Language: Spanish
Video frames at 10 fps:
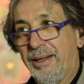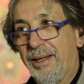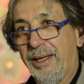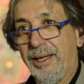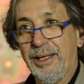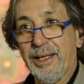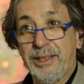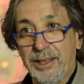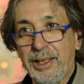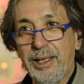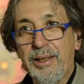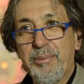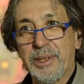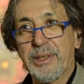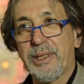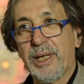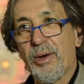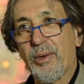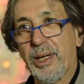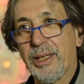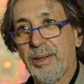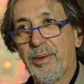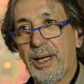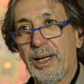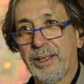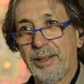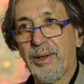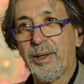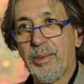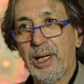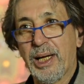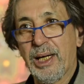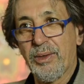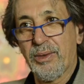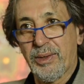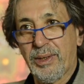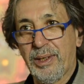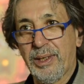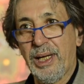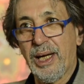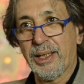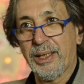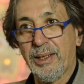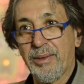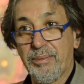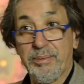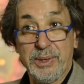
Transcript: Y decidí presentar obra, estaba, estaba como alejado del arte,